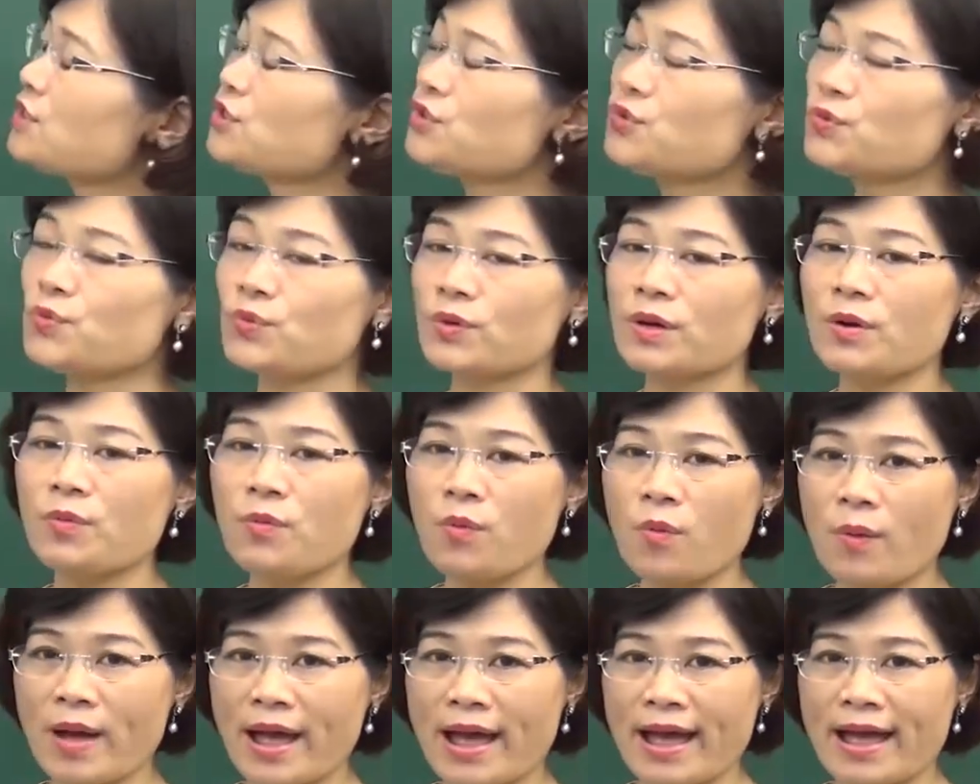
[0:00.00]
chủ Cộng
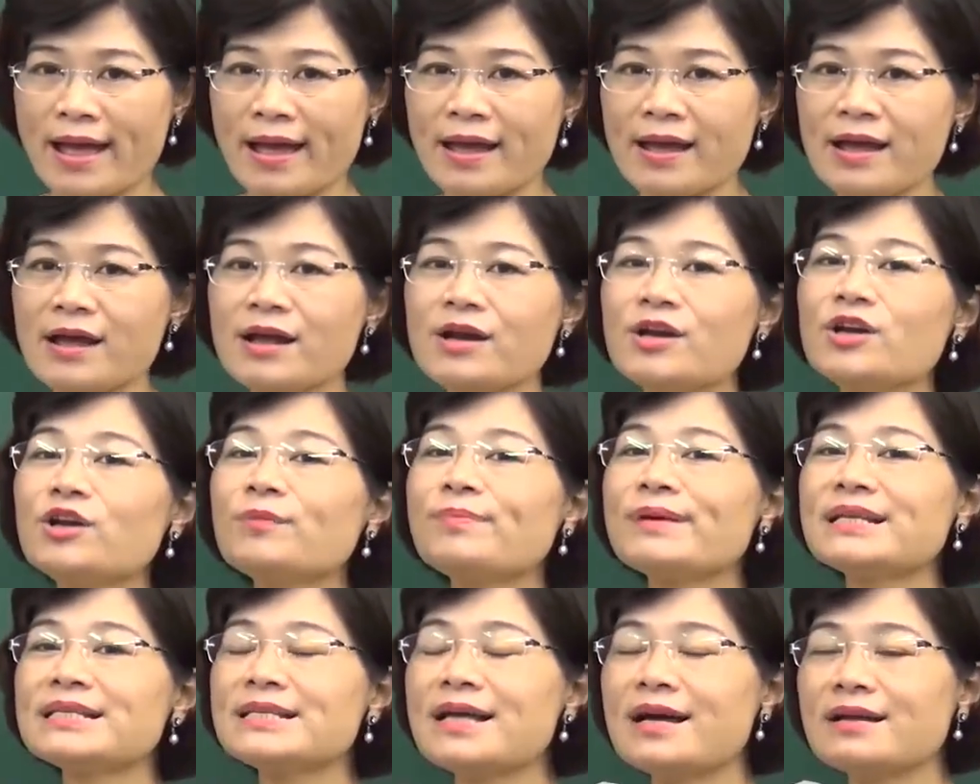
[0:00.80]
hòa lúc
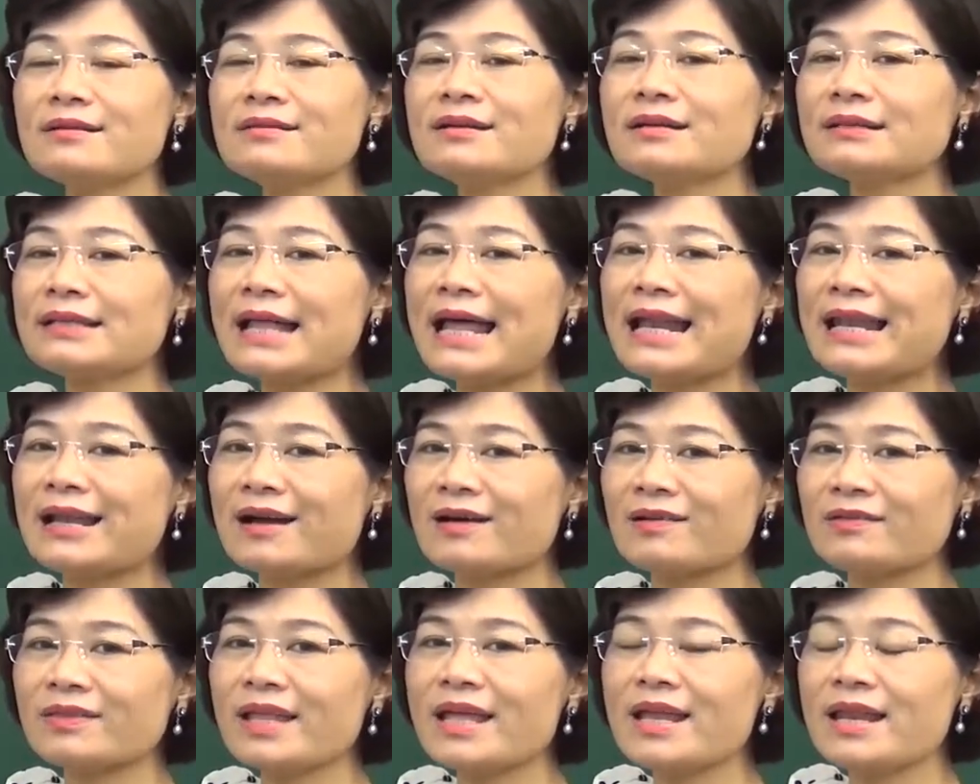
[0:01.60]
bây giờ nước ta là
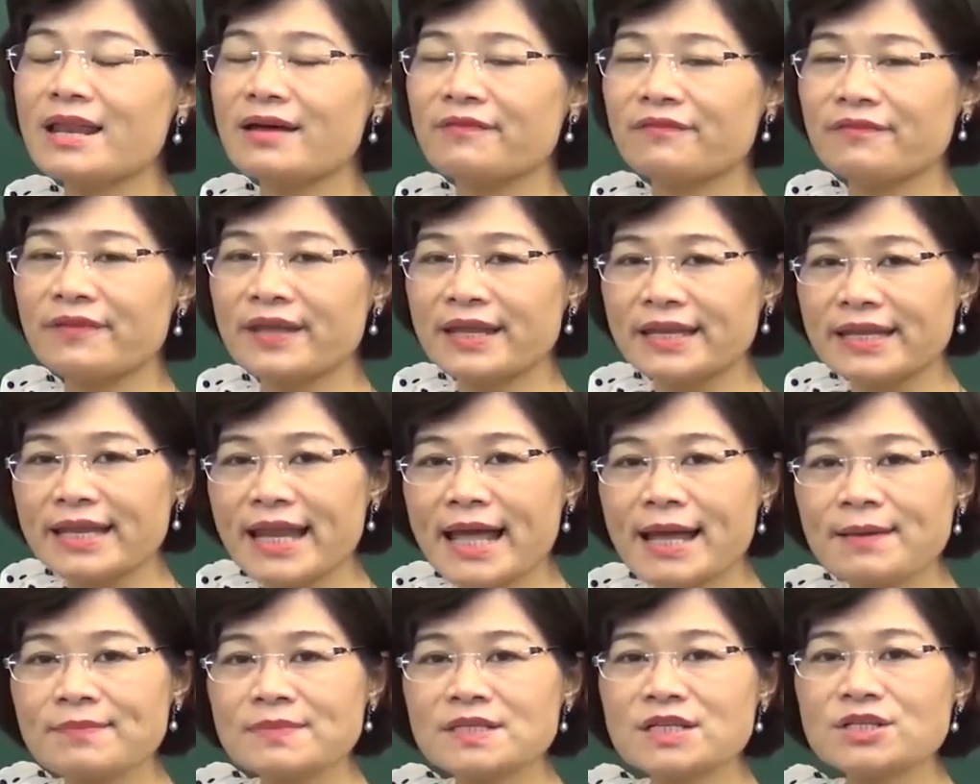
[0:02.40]
có tên là Việt
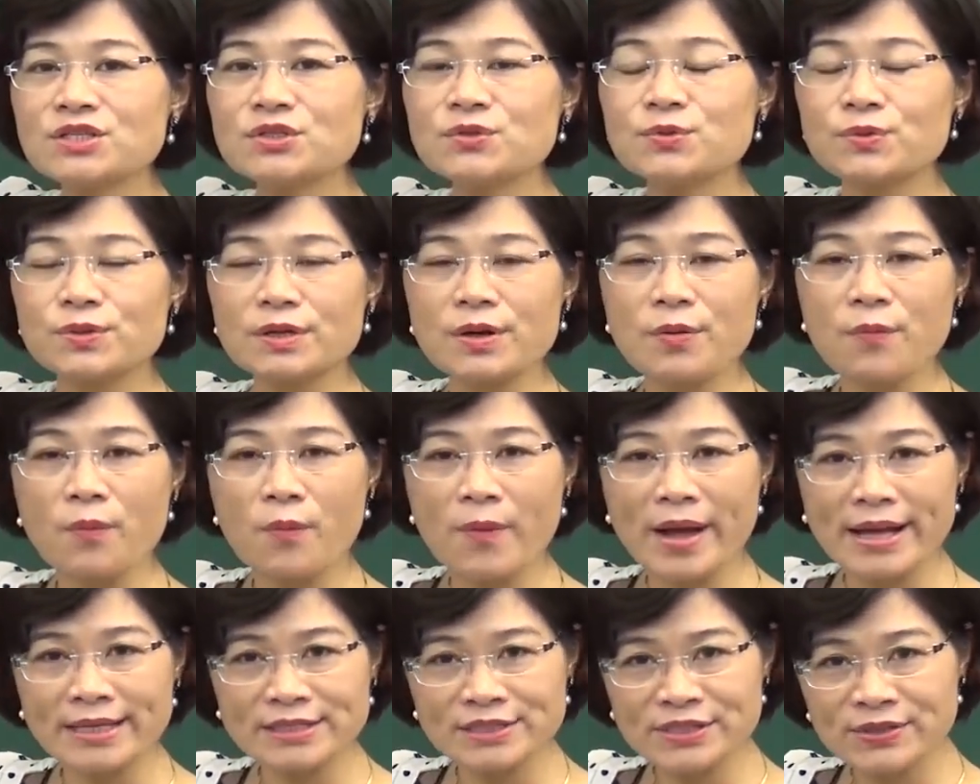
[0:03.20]
Nam Dân chủ Cộng
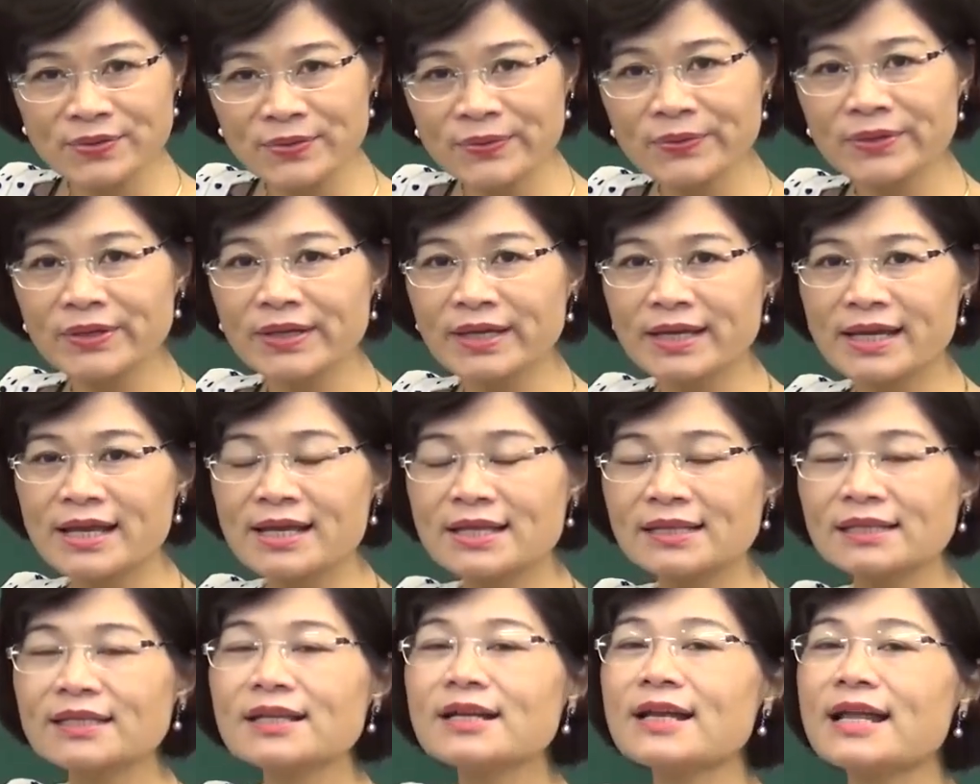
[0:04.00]
hòa rồi
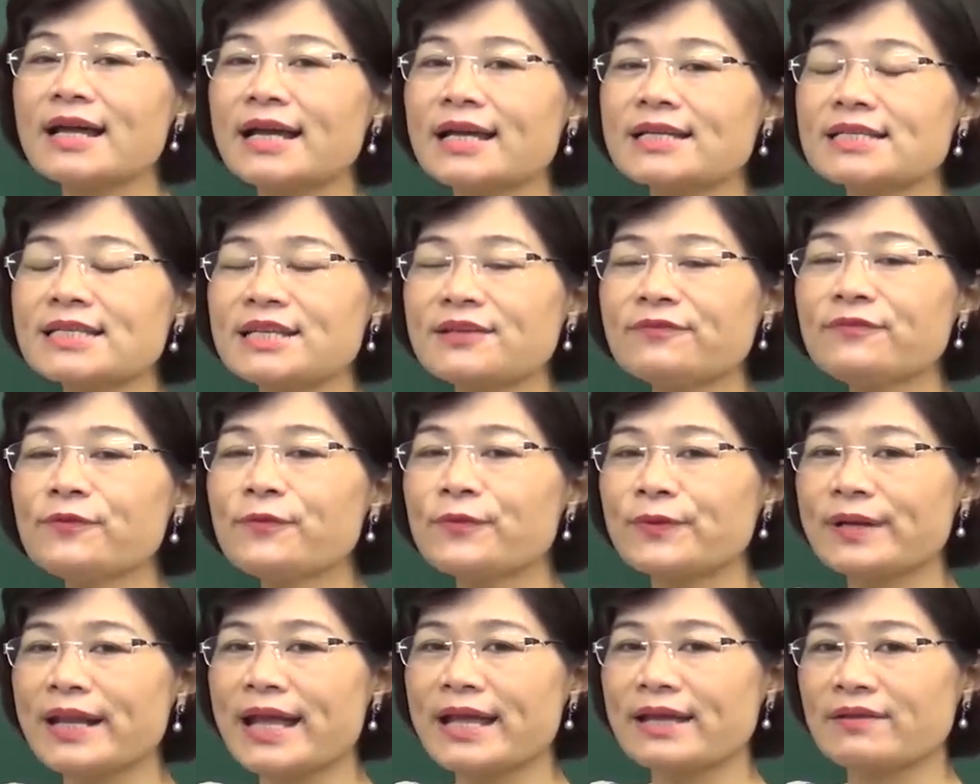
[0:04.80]
tức là cái chính phủ
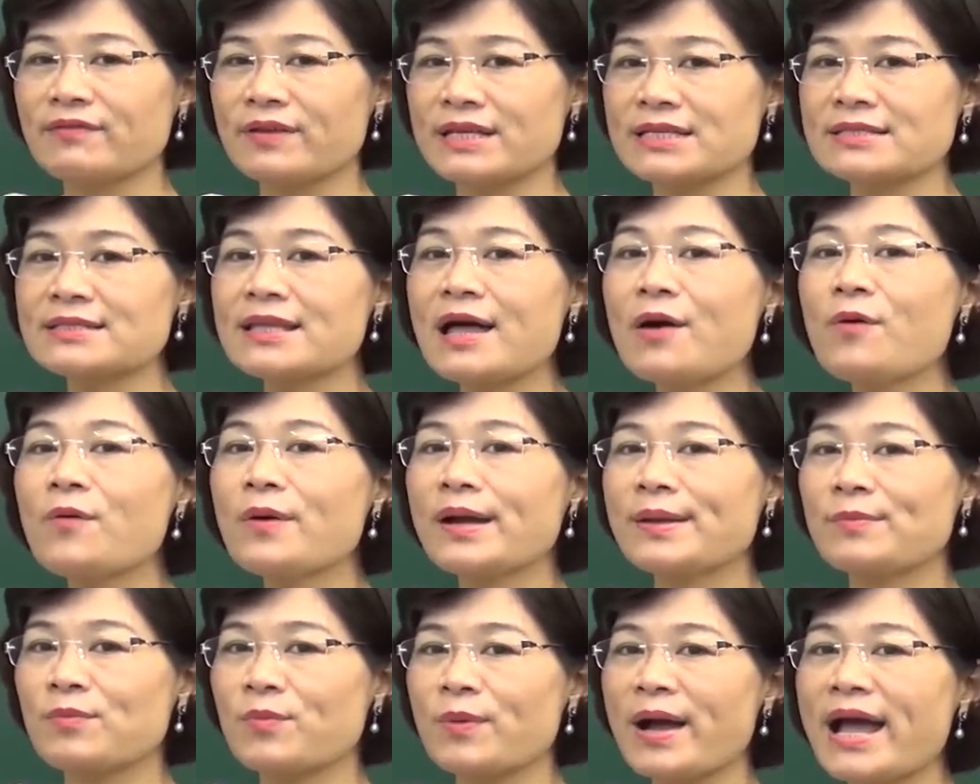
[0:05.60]
này phải sau
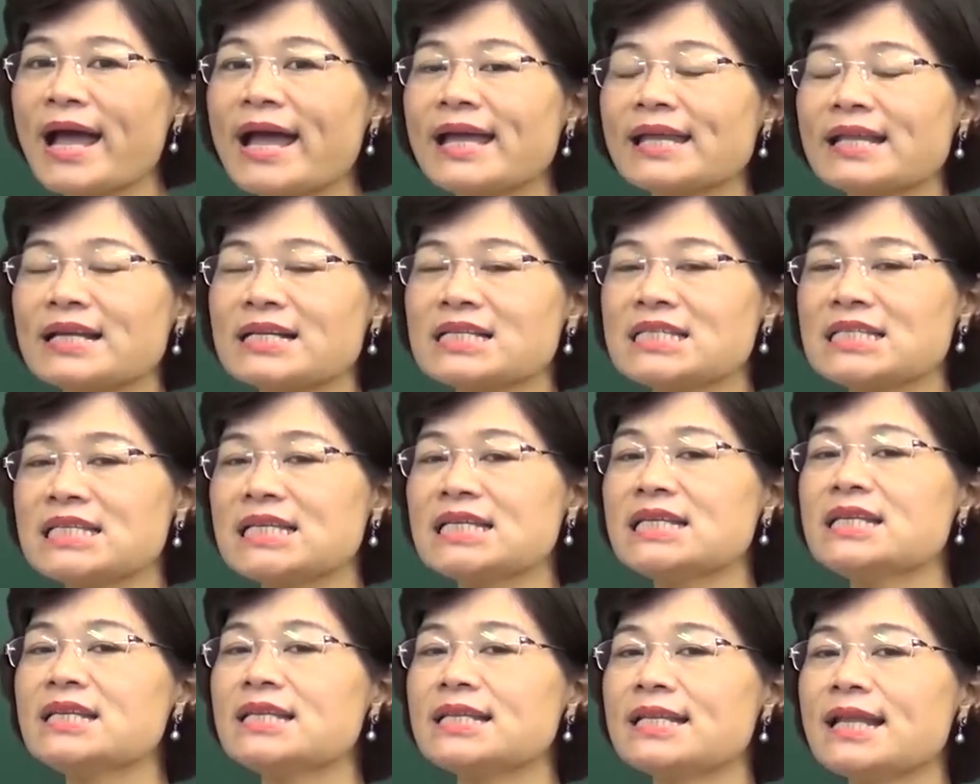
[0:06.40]
ngày mùng 2 tháng
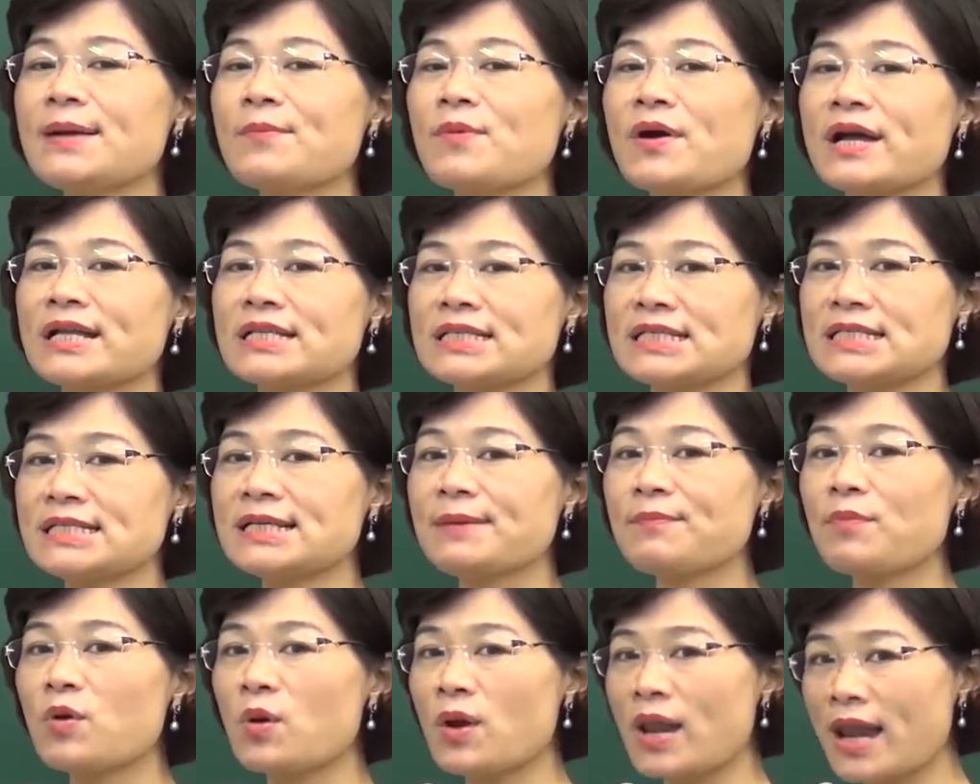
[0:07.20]
9 năm
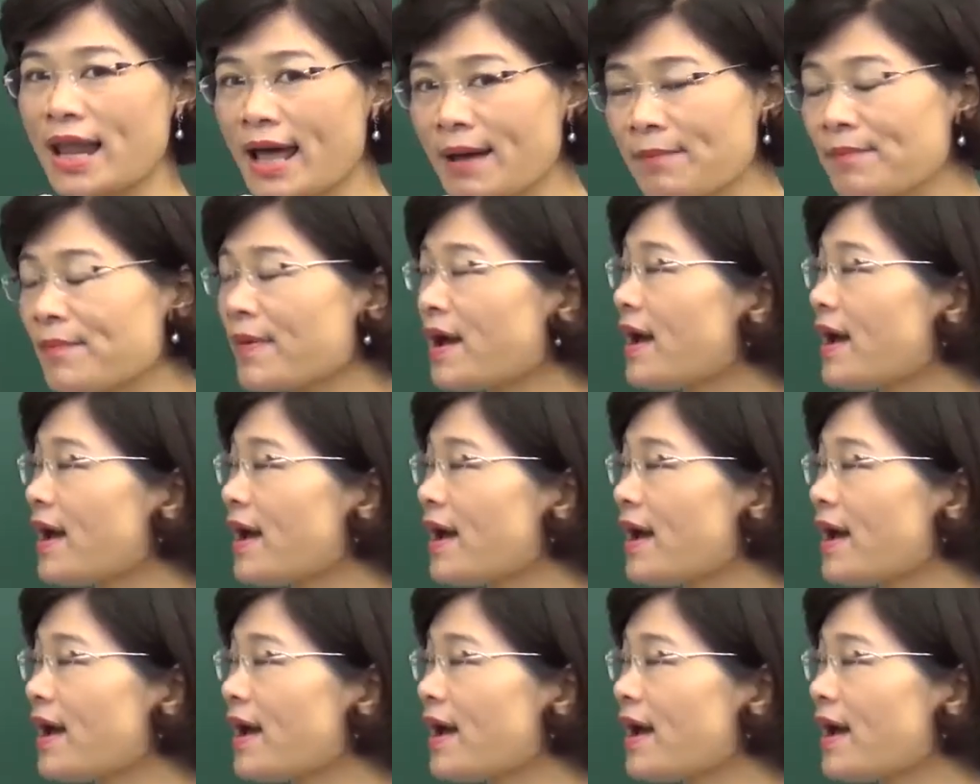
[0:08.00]
1945